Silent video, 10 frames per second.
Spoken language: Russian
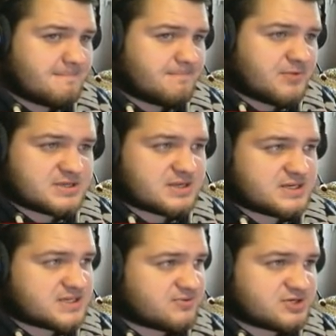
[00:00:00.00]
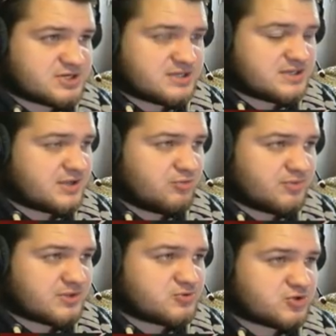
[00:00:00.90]
Но я, скорее всего, сейчас не найду,
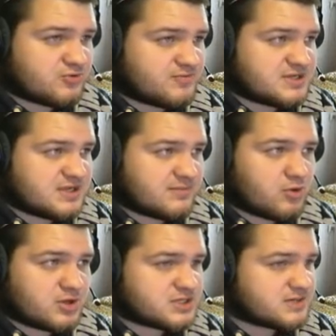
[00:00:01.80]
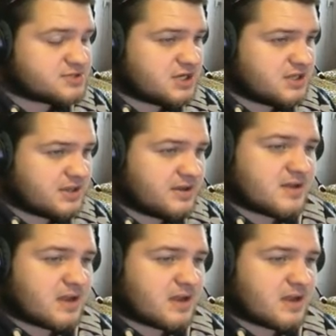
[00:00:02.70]
потому что в беседе много сообщений.